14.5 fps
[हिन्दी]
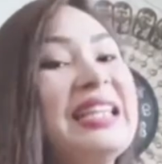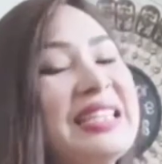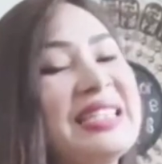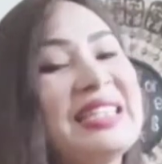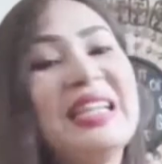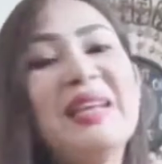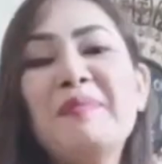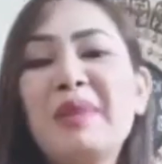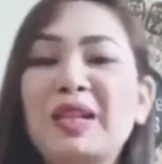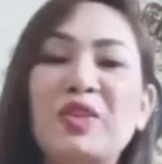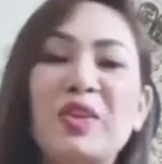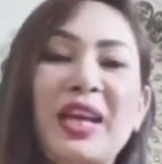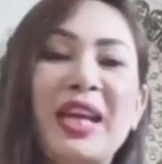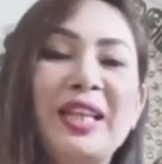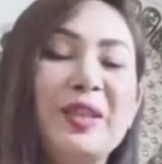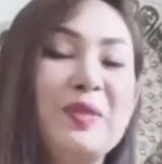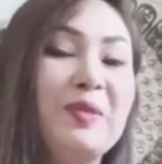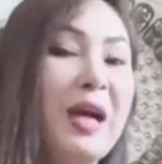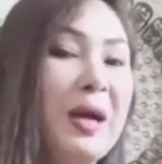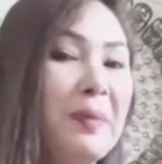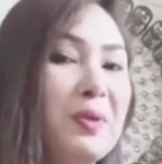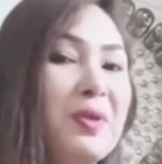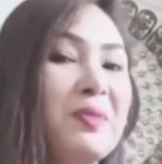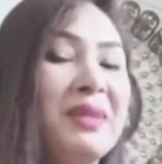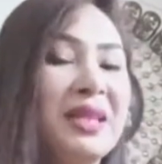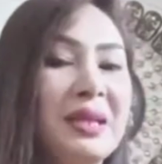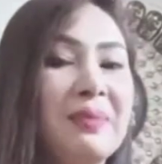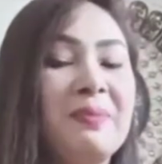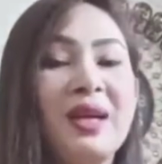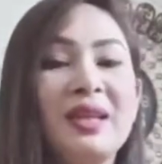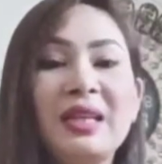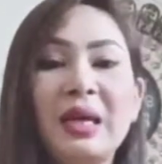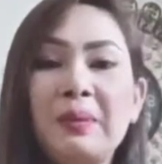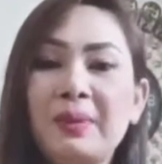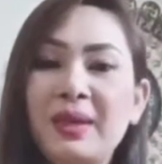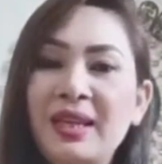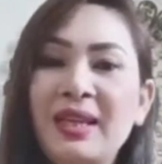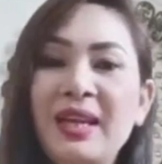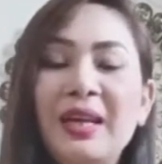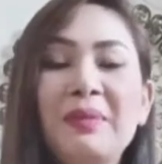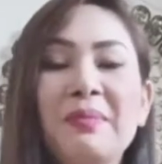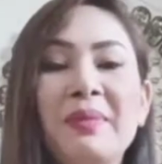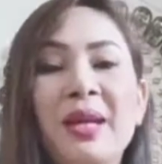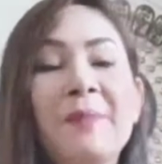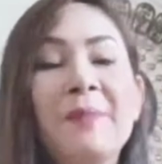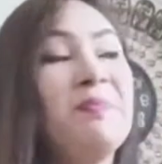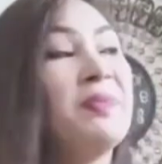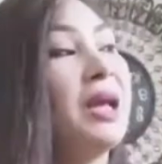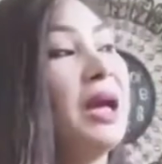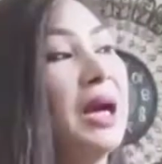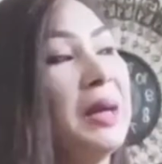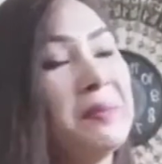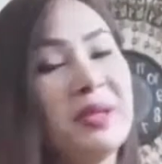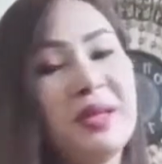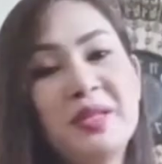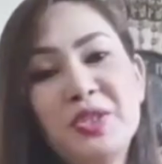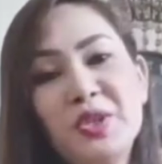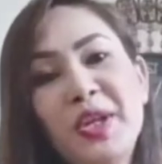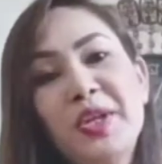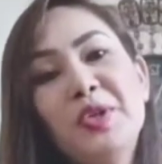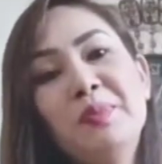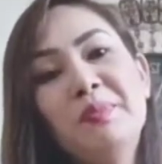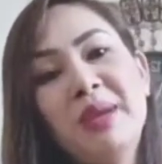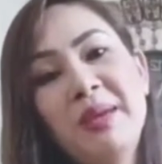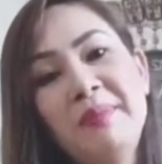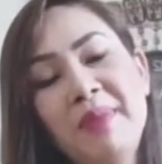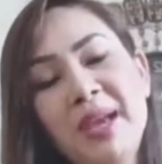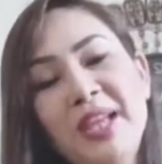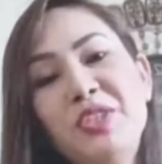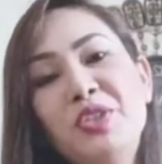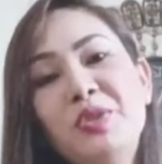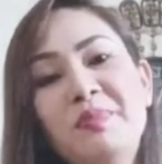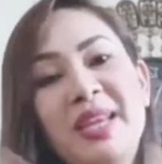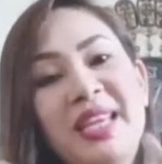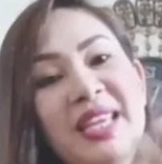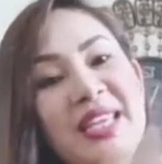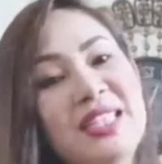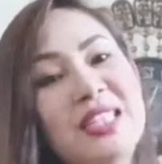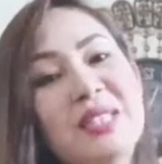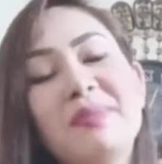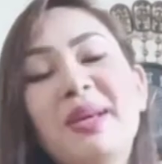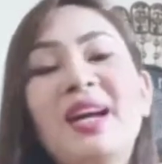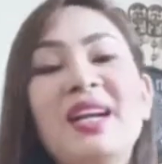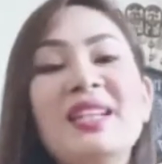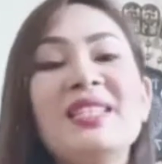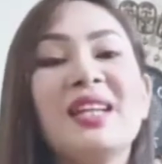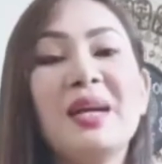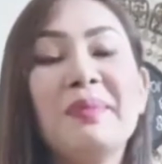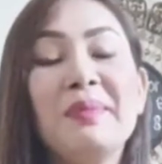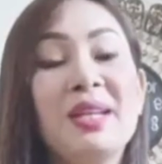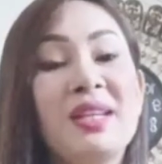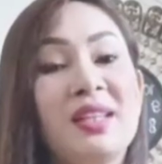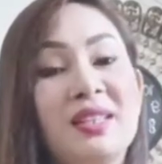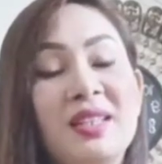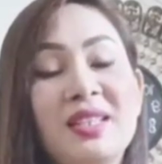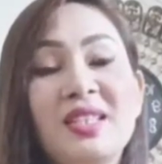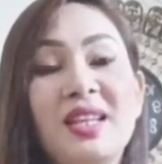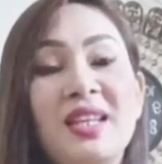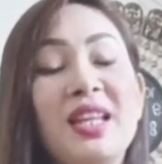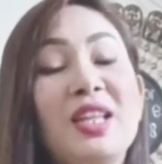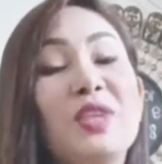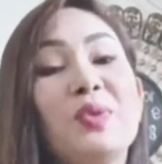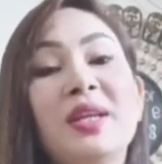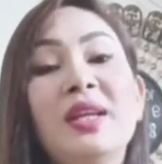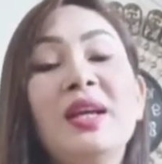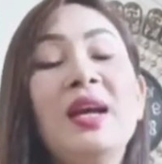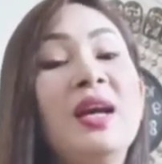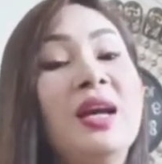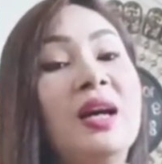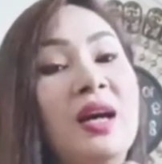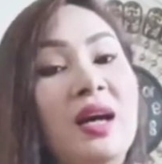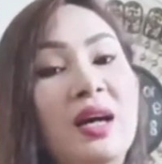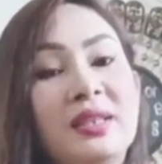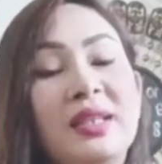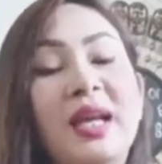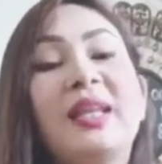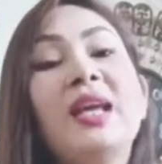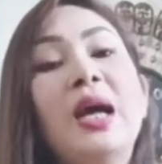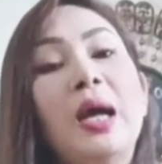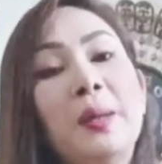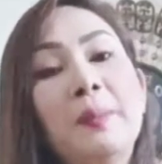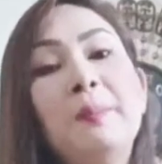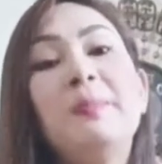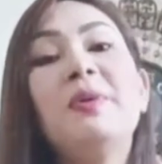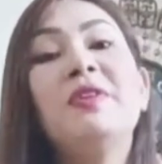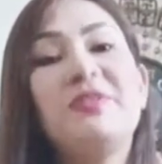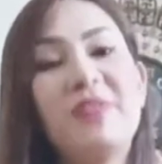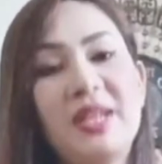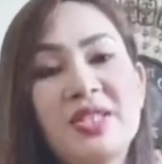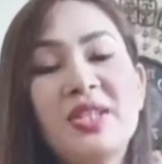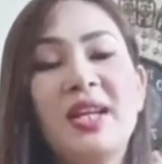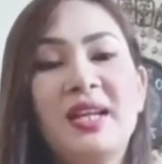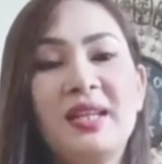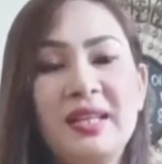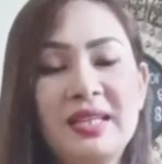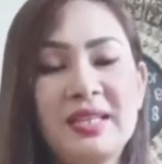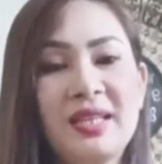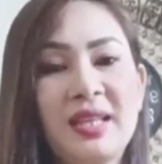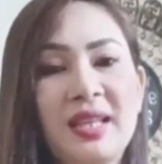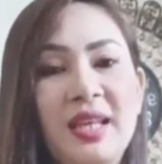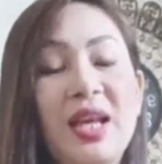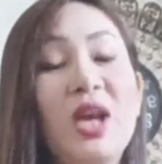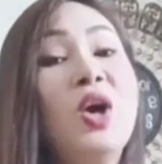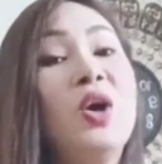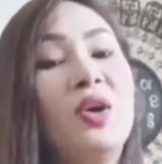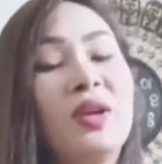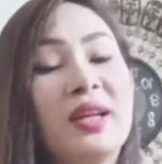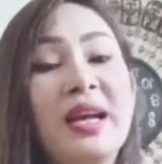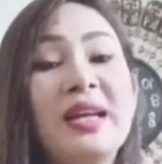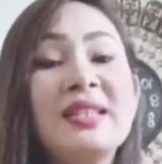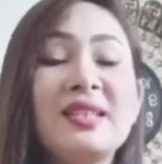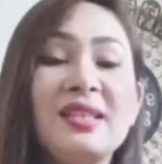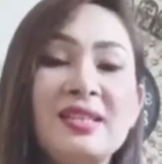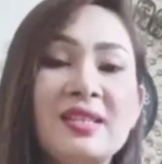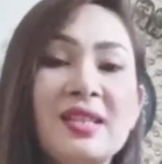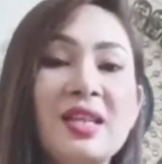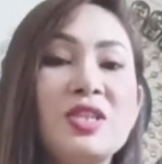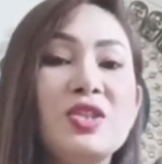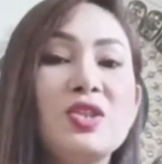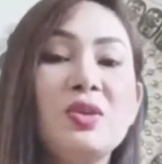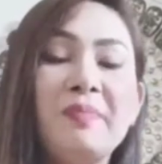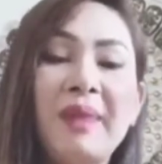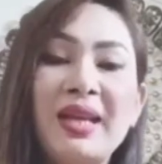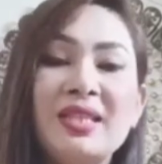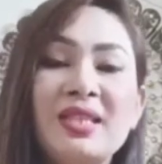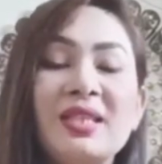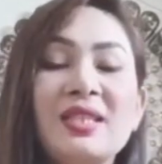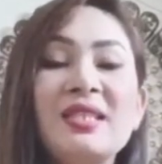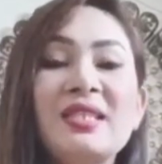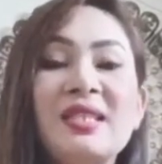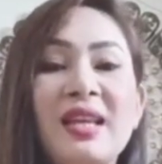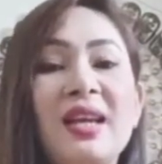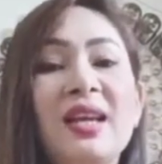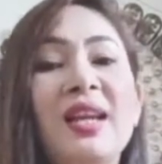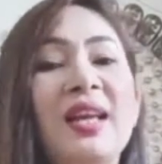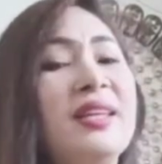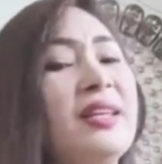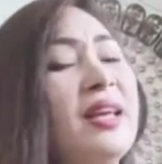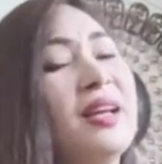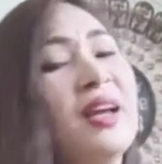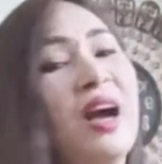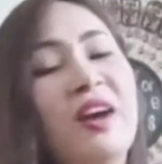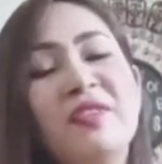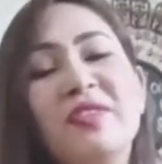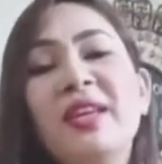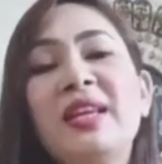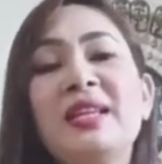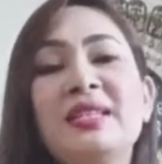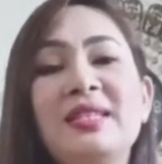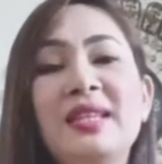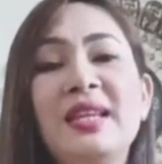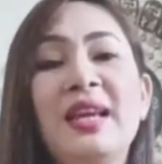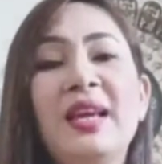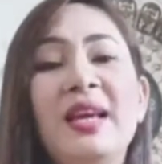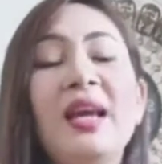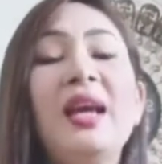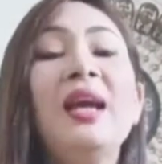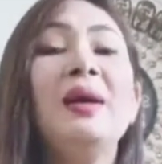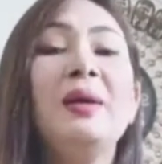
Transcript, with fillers: इसीलिए मैं तो कहती हूँ आपको मनी प्लांट आपके घर में आपके ड्राइंग रूम में बेडरूम में किचन में हर जगह में रखना चाहिए क्योंकि आ, ताकि आप फ्रेश एयर ले सके और गाइस इसका जो मेंटेनेंस केयर है ये काफ़ी इजी है